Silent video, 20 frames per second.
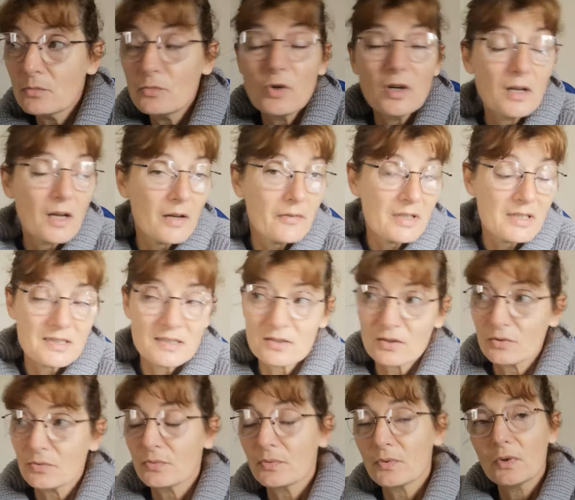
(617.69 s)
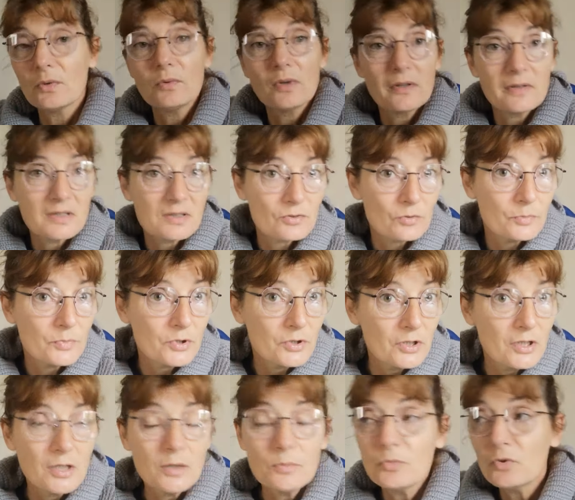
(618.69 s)
ou alors avec ses enfants, ou avec son
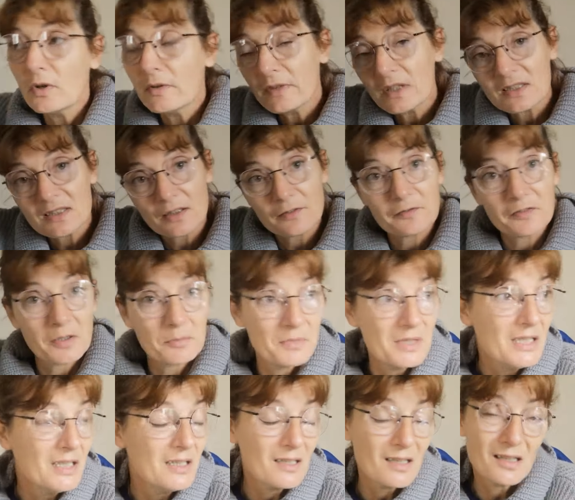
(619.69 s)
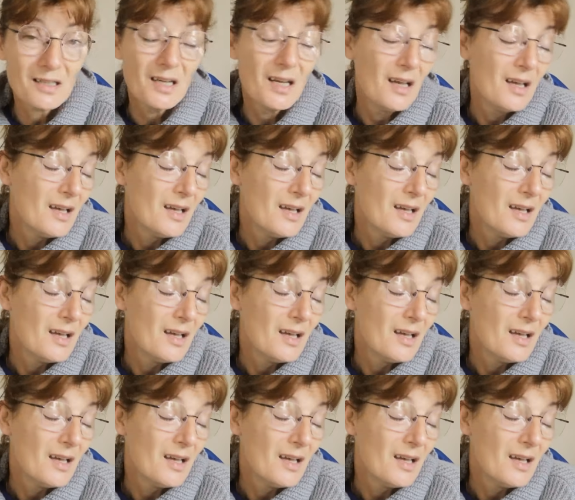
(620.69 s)
bonhomme, ou avec sa famille,